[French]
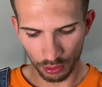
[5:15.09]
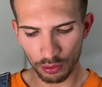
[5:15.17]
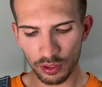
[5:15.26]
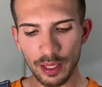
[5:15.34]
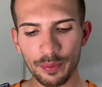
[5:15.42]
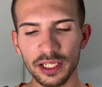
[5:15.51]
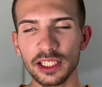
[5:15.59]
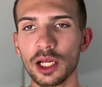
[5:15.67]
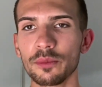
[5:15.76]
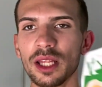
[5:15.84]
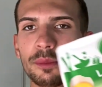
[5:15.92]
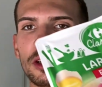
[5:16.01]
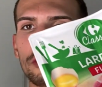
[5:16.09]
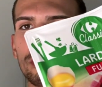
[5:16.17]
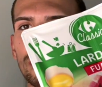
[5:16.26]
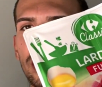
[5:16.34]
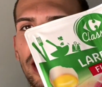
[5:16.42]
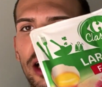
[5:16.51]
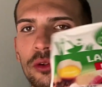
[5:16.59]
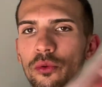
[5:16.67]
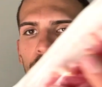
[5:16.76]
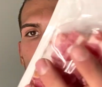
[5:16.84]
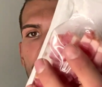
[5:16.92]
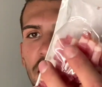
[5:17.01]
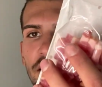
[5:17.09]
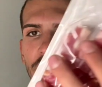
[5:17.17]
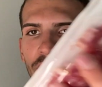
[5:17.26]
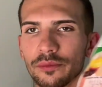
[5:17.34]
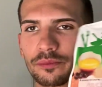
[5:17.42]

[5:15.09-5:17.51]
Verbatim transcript: On a pris, comme d'habitude, les lardons Fumax.